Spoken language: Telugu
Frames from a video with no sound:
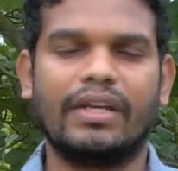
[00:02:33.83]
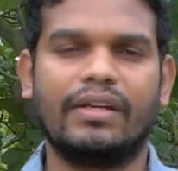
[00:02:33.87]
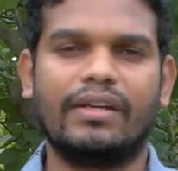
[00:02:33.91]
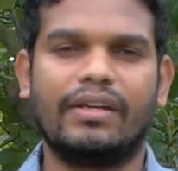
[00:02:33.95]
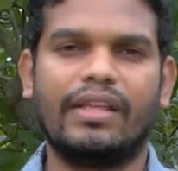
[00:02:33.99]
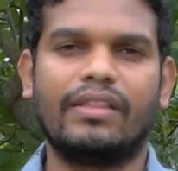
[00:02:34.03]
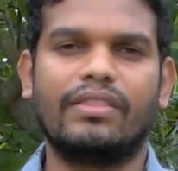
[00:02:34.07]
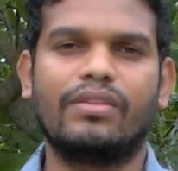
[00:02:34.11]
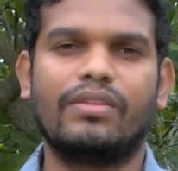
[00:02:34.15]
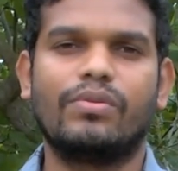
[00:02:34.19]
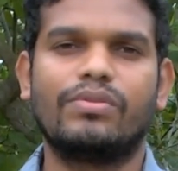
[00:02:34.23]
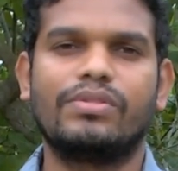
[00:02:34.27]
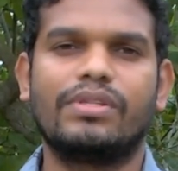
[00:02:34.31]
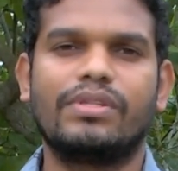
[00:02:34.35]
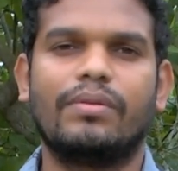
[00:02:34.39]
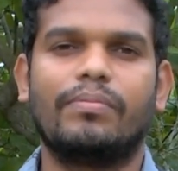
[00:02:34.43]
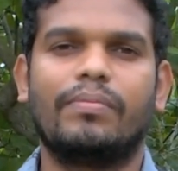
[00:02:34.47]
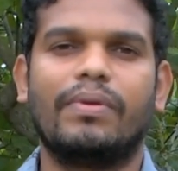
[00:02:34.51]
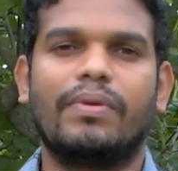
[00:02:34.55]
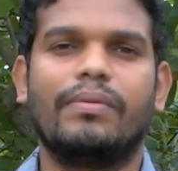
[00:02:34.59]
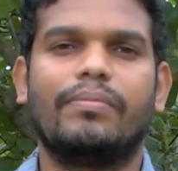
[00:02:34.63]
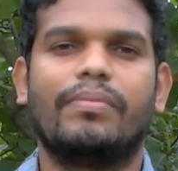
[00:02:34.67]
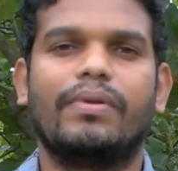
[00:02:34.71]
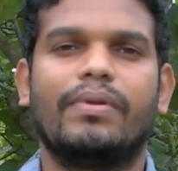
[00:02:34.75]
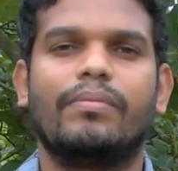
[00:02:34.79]
టెన్ థౌజండ్
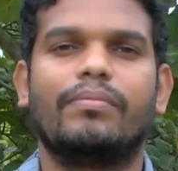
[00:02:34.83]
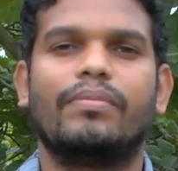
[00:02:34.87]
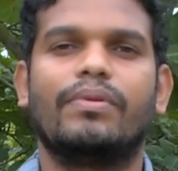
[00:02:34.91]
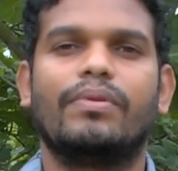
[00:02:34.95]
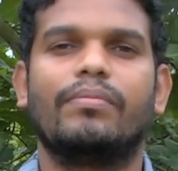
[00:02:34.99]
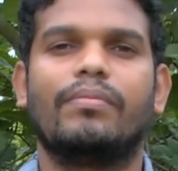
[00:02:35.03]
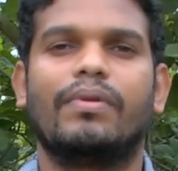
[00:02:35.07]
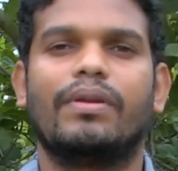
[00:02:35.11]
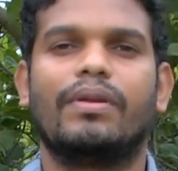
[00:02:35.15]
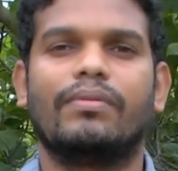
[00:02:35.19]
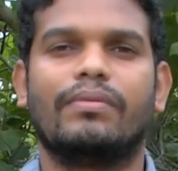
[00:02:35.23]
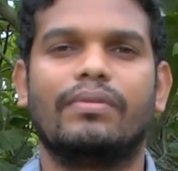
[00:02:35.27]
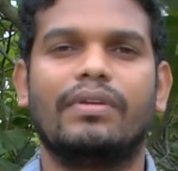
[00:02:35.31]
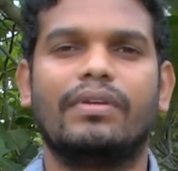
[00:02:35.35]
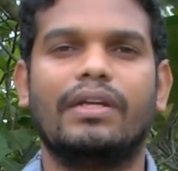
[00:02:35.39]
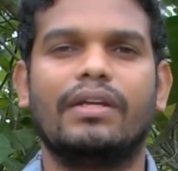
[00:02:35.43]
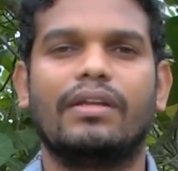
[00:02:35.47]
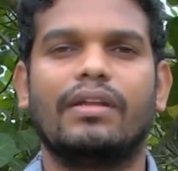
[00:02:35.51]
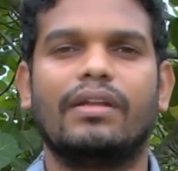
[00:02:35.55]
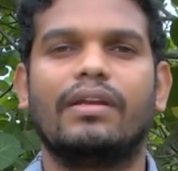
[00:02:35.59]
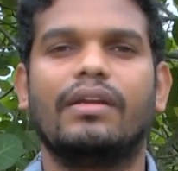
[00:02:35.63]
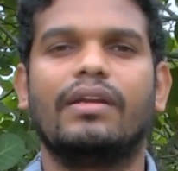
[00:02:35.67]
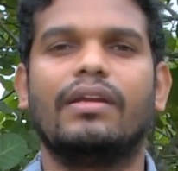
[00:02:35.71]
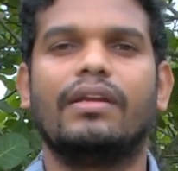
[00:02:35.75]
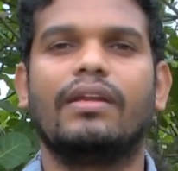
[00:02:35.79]
పీపీఎంను మనం
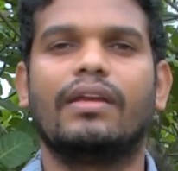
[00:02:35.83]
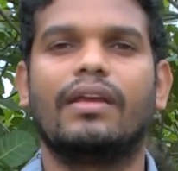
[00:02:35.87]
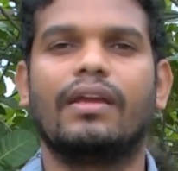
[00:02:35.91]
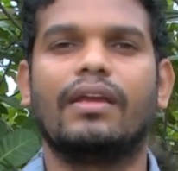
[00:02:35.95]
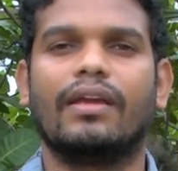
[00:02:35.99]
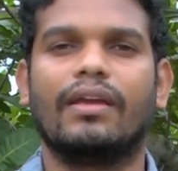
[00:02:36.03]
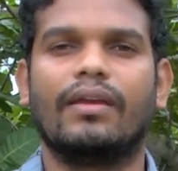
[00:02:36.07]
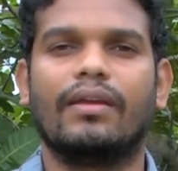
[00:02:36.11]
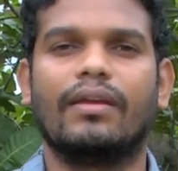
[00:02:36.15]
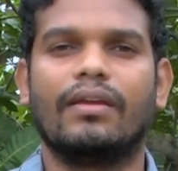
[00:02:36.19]
లీటర్ నీటికి